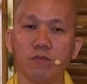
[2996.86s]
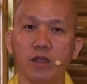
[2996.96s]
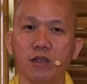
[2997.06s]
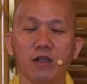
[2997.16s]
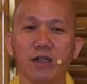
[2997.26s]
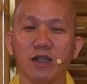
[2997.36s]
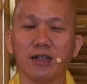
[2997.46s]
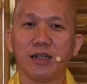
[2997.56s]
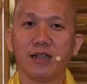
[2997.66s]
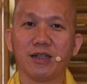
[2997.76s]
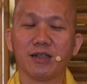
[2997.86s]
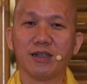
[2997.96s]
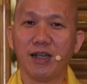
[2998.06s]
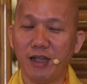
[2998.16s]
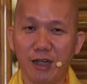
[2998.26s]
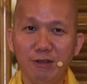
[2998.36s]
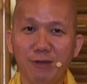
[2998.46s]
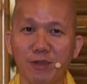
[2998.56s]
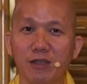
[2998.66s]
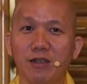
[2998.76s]
chứ còn là là là cái ghê gớm
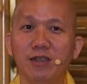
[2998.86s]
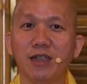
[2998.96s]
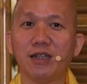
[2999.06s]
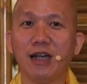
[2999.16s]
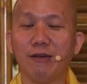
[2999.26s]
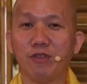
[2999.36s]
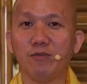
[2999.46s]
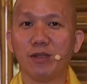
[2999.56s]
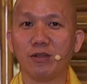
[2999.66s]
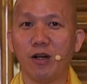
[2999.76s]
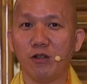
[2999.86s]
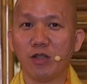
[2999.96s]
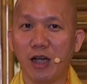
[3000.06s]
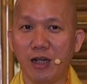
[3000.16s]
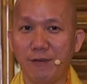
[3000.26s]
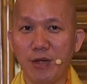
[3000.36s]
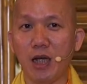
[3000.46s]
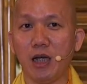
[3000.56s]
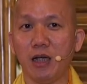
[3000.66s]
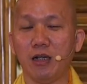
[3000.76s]
lắm cái tưởng này nó làm cho mình khổ sở lắm
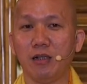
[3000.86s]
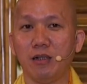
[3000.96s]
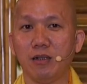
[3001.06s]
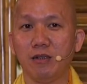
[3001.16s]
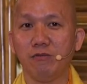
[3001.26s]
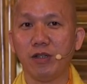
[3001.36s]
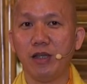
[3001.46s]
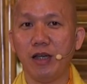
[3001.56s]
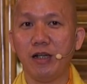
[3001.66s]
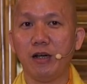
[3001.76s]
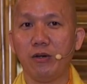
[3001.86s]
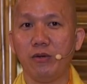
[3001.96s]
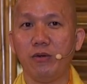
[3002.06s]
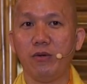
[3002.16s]
à không phải dễ đâu